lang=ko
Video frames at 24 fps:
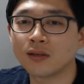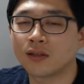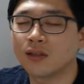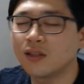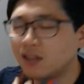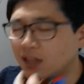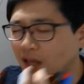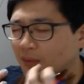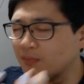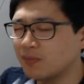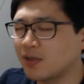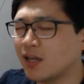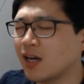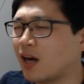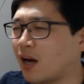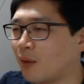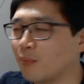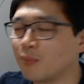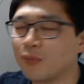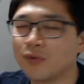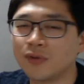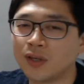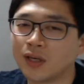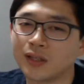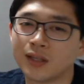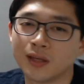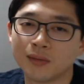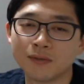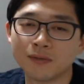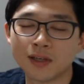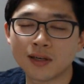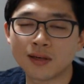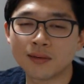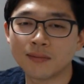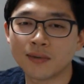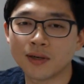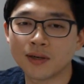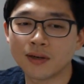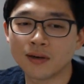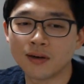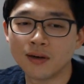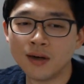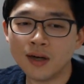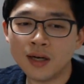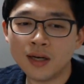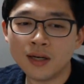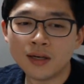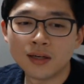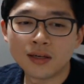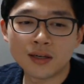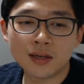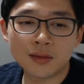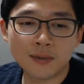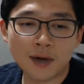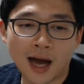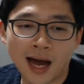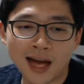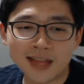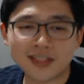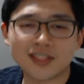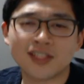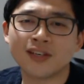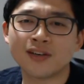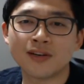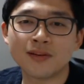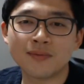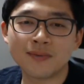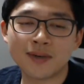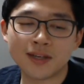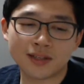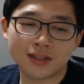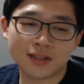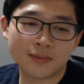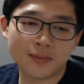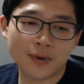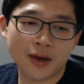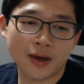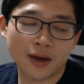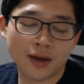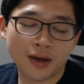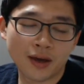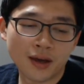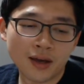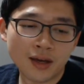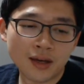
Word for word: 그 냄새가 암모니아 냄새란 말이에요. 그러면 악취가 얼마나 심해?